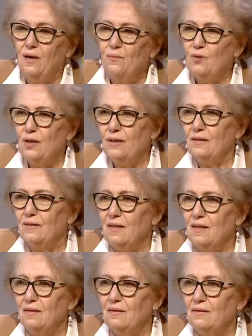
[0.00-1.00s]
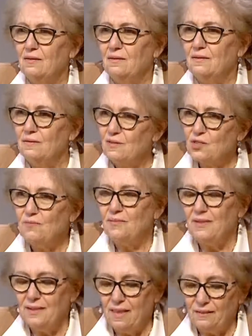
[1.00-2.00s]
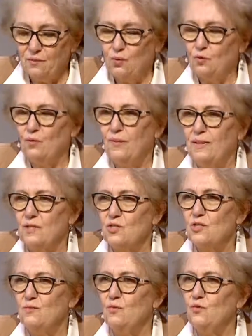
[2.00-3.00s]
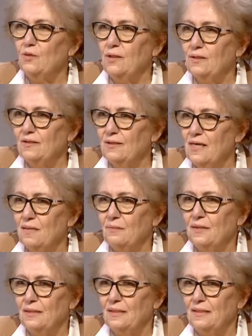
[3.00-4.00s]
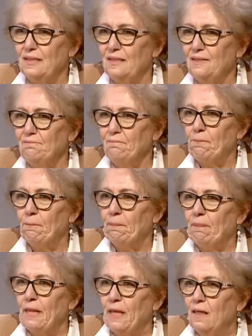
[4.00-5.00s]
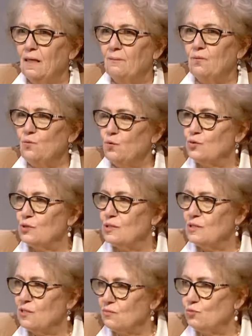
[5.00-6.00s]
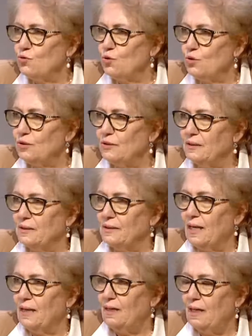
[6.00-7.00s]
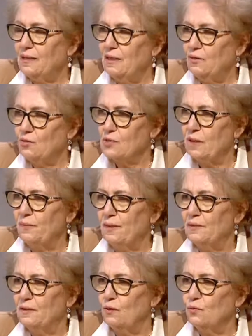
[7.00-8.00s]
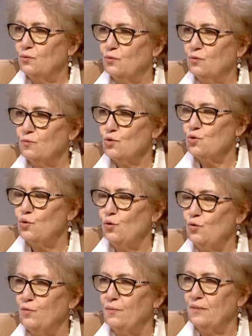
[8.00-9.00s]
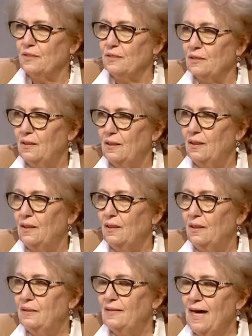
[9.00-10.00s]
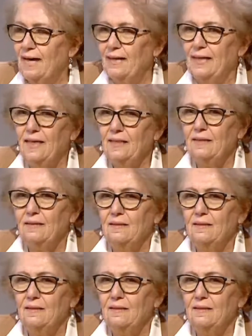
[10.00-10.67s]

Bu arada e, şimdi kendi konuma geçeyim. Türk Kadınlar Birliği 1924 yılında Atatürk zamanında kurulmuş köklü bir dernek.